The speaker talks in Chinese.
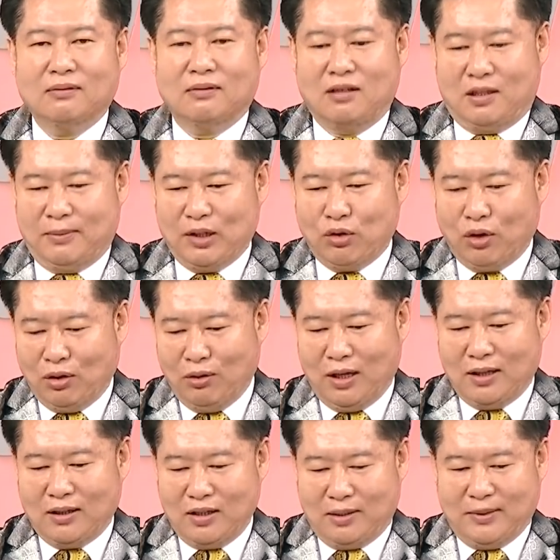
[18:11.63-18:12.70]
你这边观
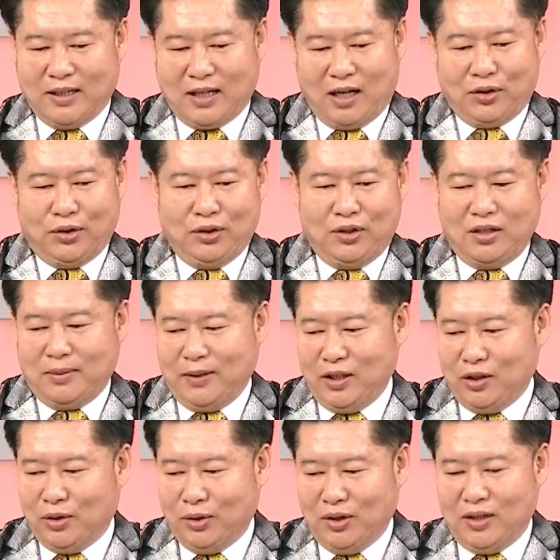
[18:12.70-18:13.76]
望，你这边考虑，你这边
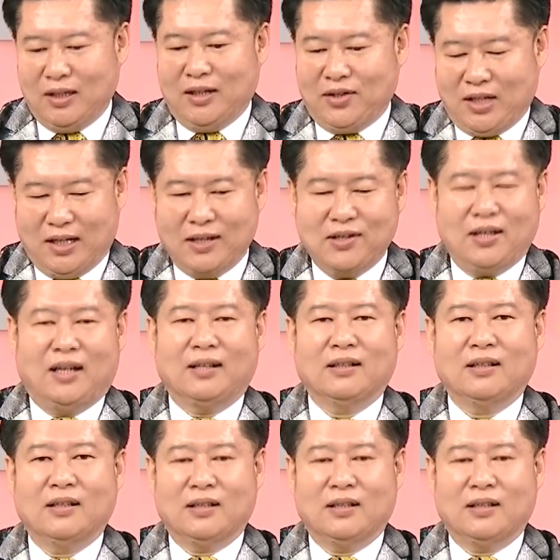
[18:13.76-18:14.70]
犹豫，你要想一想，